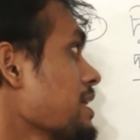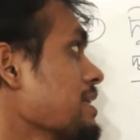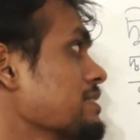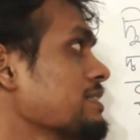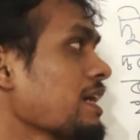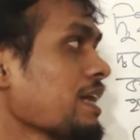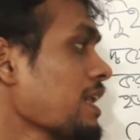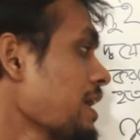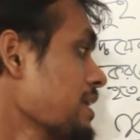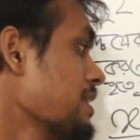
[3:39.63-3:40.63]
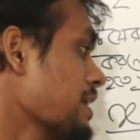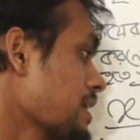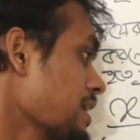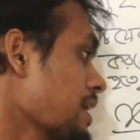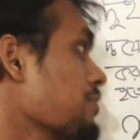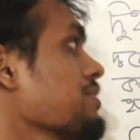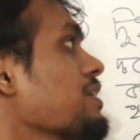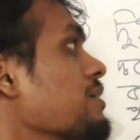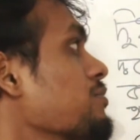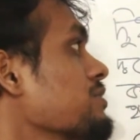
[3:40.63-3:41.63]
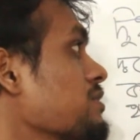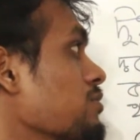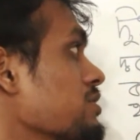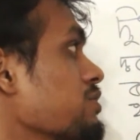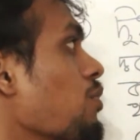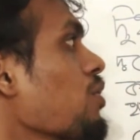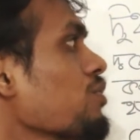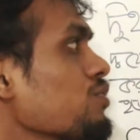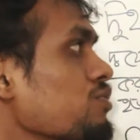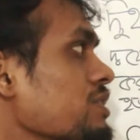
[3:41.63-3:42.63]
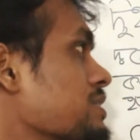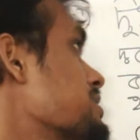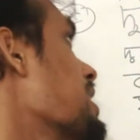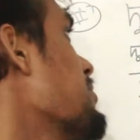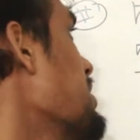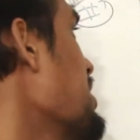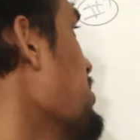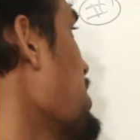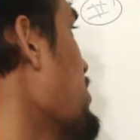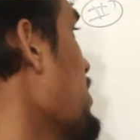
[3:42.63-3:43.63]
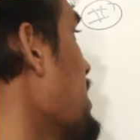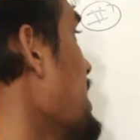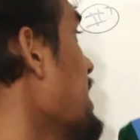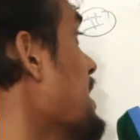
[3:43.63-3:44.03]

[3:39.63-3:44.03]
এই সেকেন্ড লাইনে দেখেন এই কথাটাই বলছে বলছে অঙ্ক দুটি স্থান বিনিময় করলে